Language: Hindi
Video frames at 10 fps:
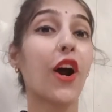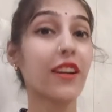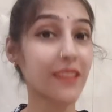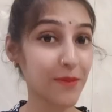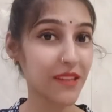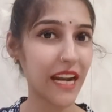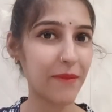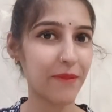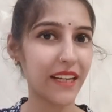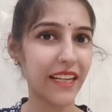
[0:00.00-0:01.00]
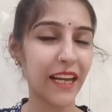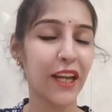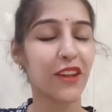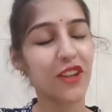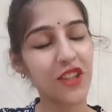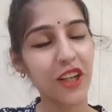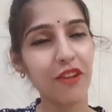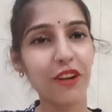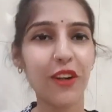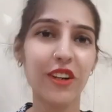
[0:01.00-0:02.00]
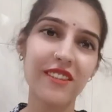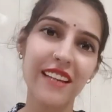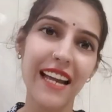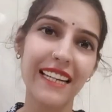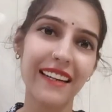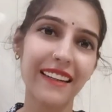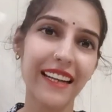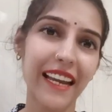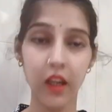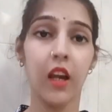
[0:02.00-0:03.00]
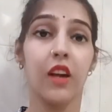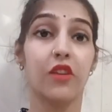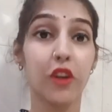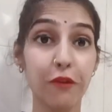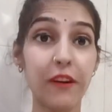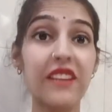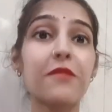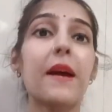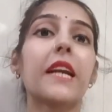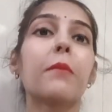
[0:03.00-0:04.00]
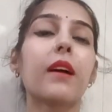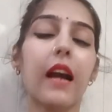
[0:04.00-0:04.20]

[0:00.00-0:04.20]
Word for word: और सब्सक्राइब भी करें तो चलिए वीडियो को स्टार्ट करते हैं सो so, फर्स्ट मैंने